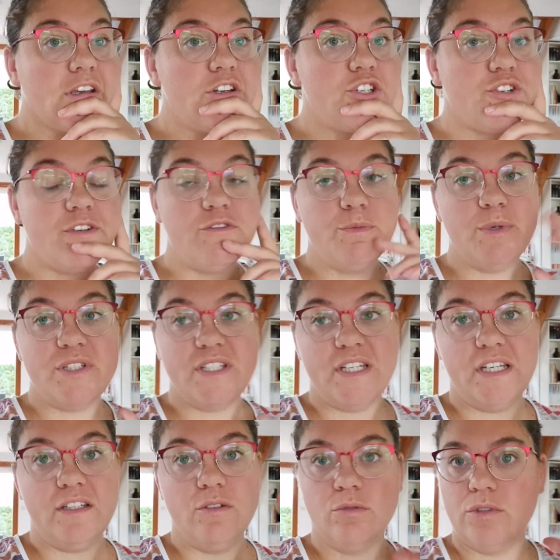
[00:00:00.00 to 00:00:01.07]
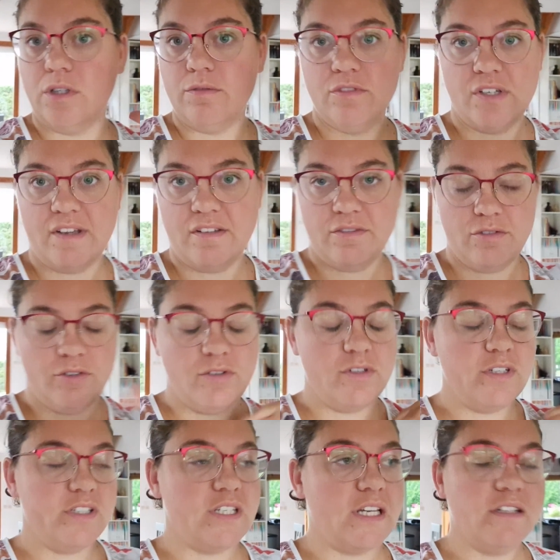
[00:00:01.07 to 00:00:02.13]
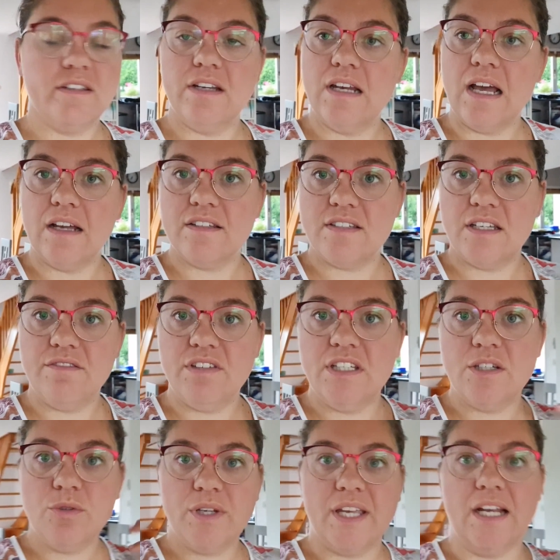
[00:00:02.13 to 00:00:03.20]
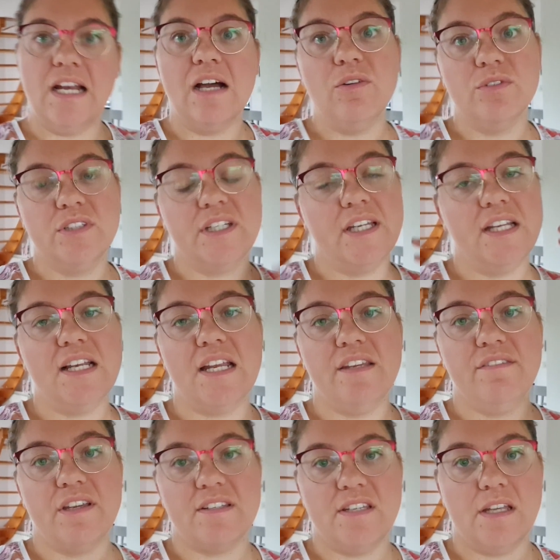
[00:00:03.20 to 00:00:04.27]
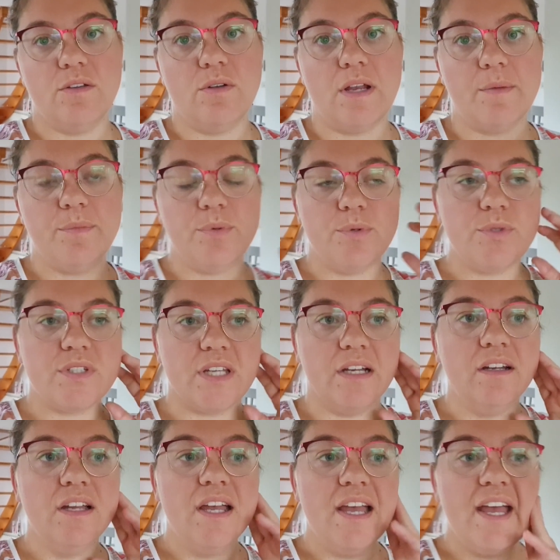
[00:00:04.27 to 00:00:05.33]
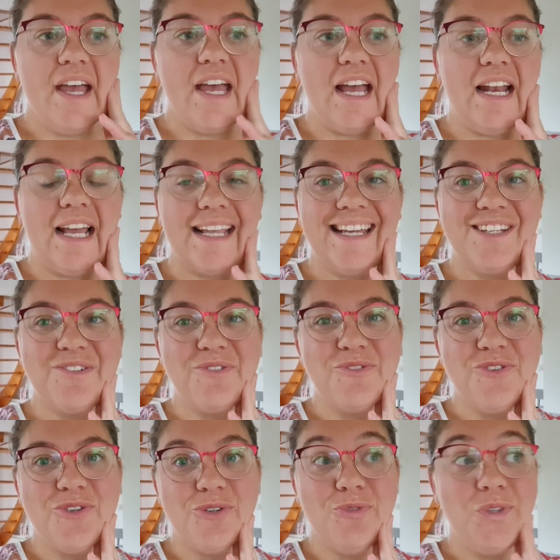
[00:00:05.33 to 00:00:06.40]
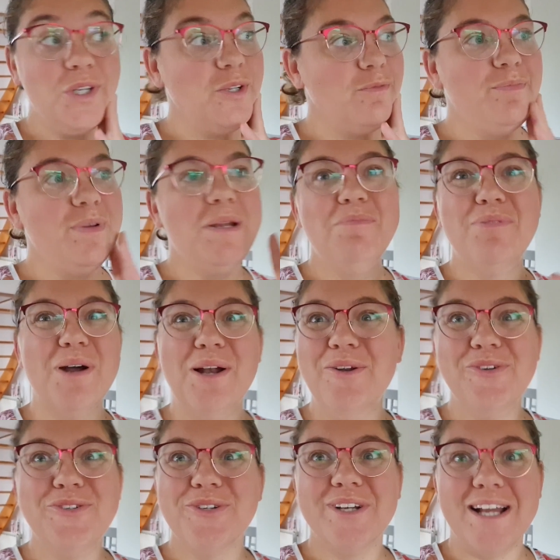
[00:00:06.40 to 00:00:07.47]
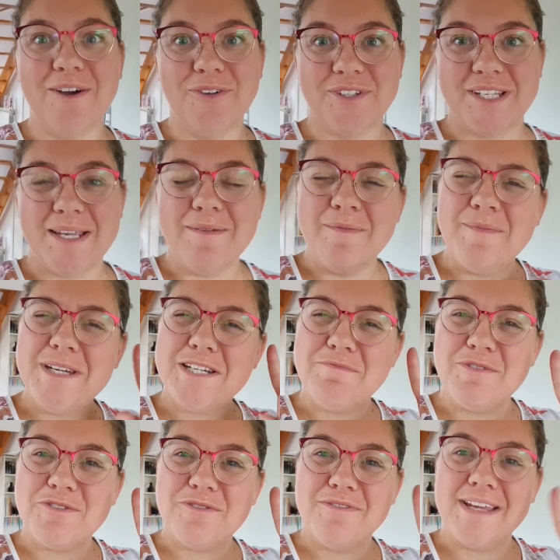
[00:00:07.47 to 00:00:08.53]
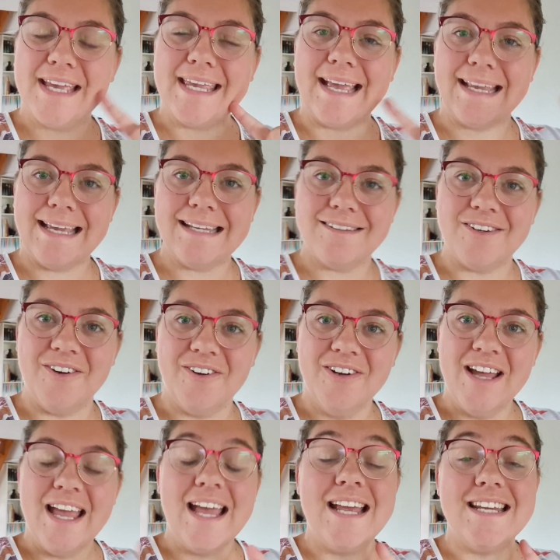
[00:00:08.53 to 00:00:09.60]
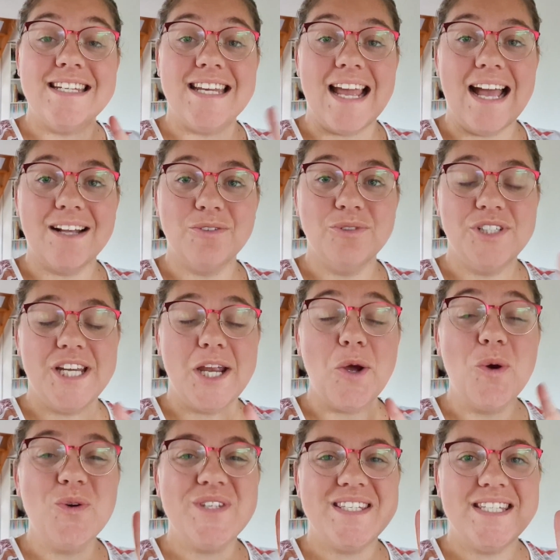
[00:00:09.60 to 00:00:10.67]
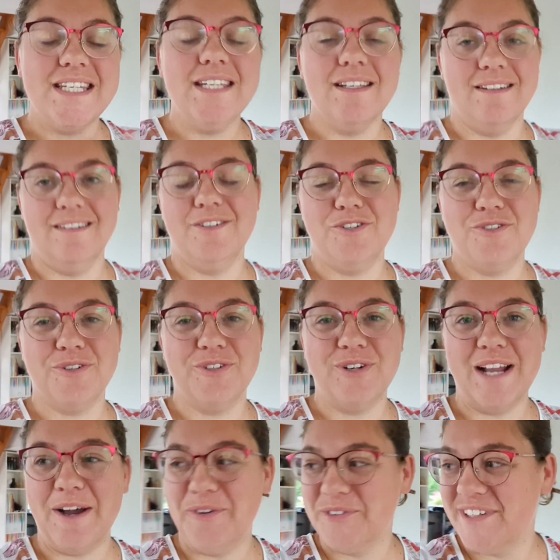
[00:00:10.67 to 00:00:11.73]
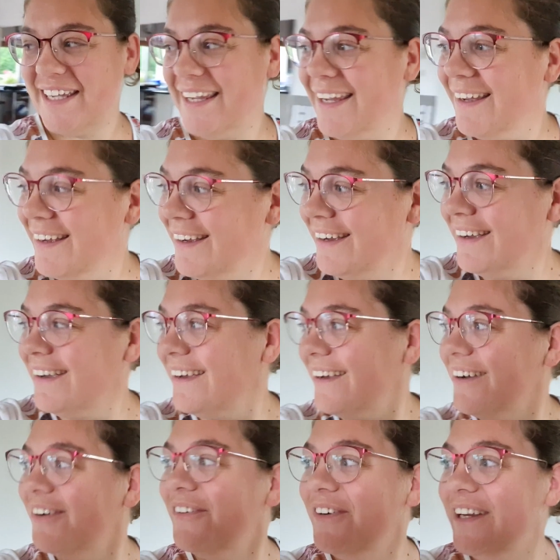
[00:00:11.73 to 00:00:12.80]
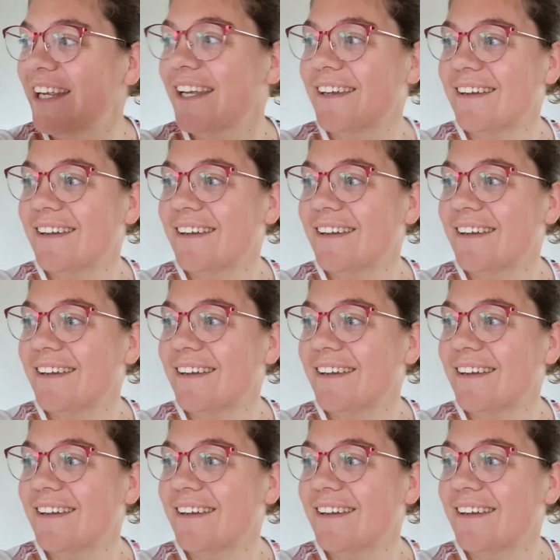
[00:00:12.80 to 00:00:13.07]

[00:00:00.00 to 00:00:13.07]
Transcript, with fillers: je vais vous poster, donc comme vous avez vu, cette, là, cette vidéo qui est la rentrée, l'anniversaire de la puce. Hein. Elle a 4 ans aujourd'hui, pile poil le jour de la rentrée. Mais je me souviens, il y a 4 ans, j'ai accouché aussi le jour de la rentrée. oui.